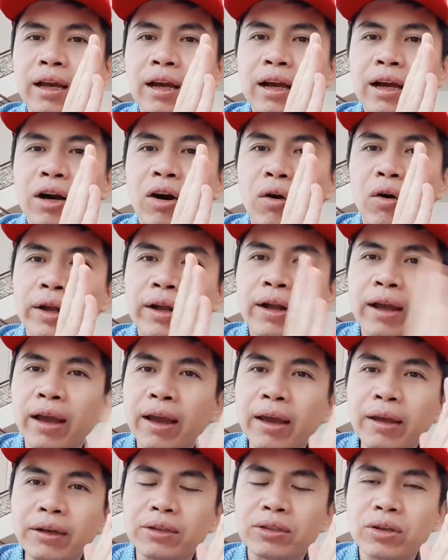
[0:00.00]
hồi
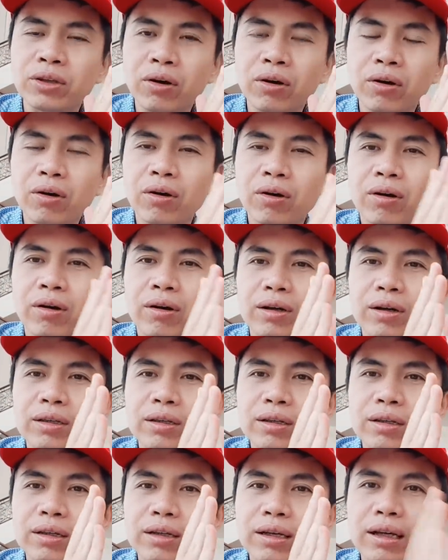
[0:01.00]
kết cho
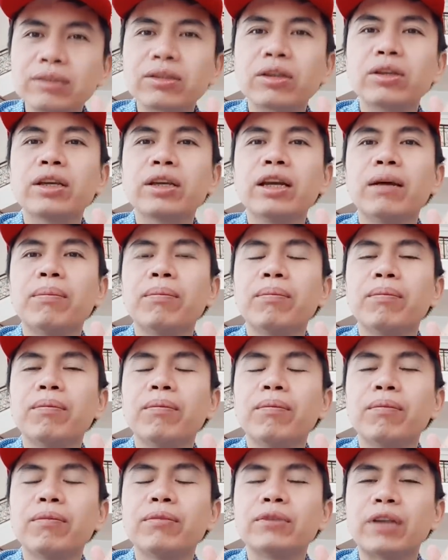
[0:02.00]
các doanh nghiệp
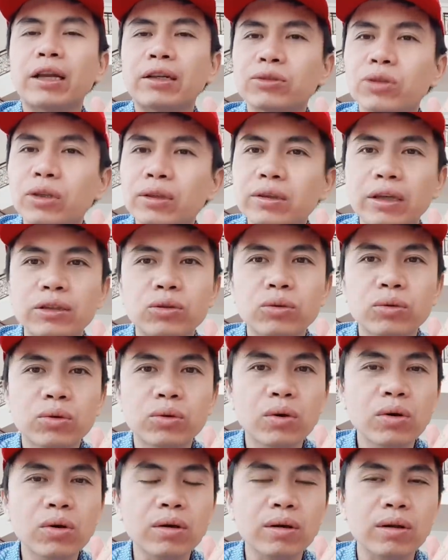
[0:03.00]
sản xuất tại Trung
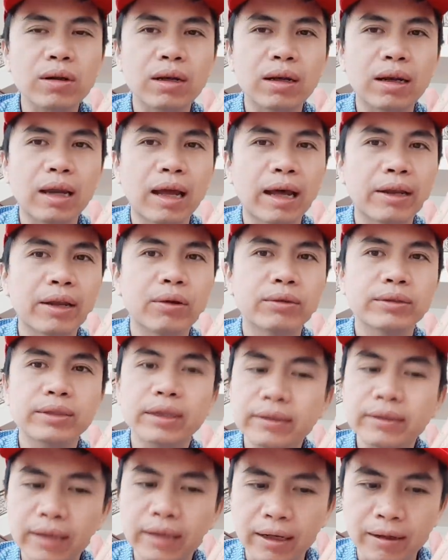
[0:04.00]
Quốc là điều
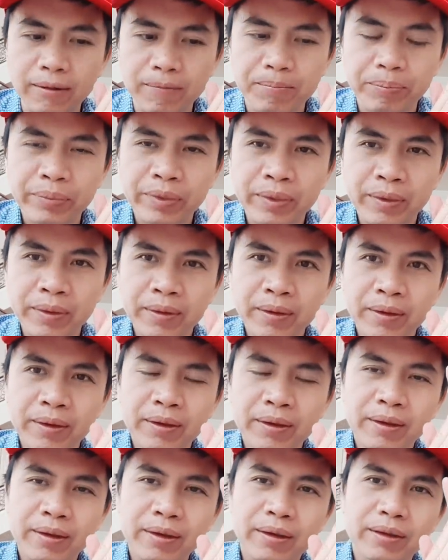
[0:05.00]
chắc chắn.
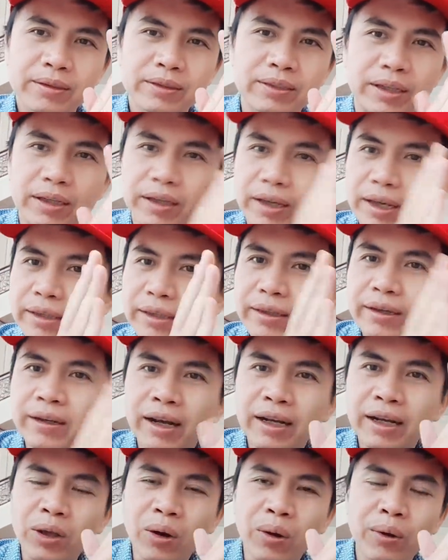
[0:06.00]
Chỉ nghĩ tới
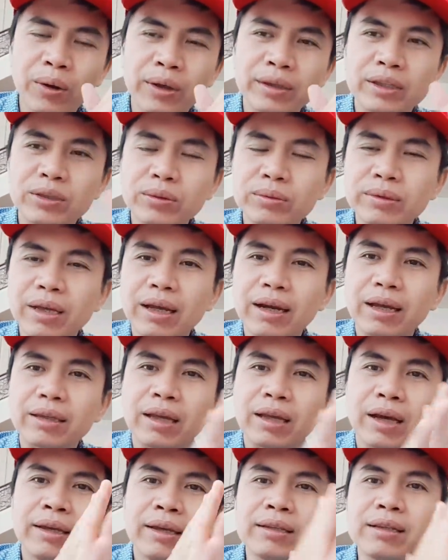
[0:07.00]
đây thôi thì chúng ta đã
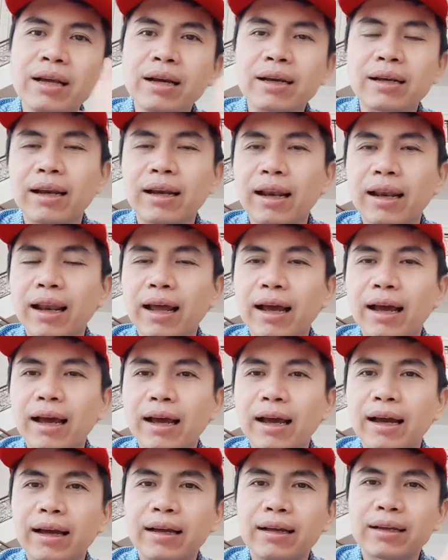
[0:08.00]
thấy rằng
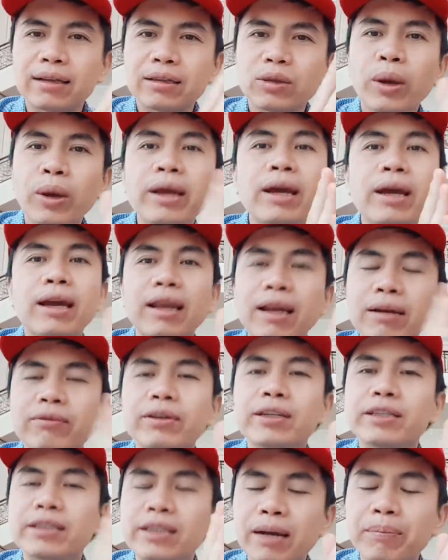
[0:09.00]
là thuế
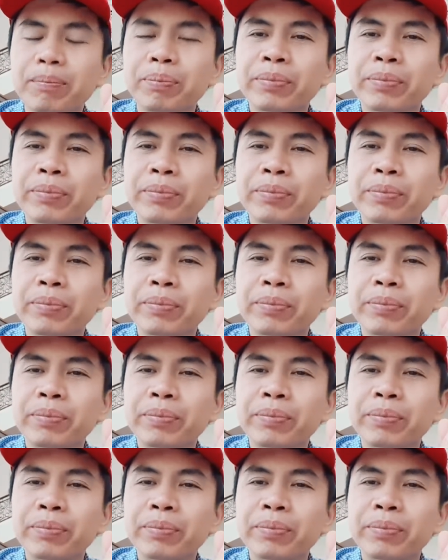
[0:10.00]
25%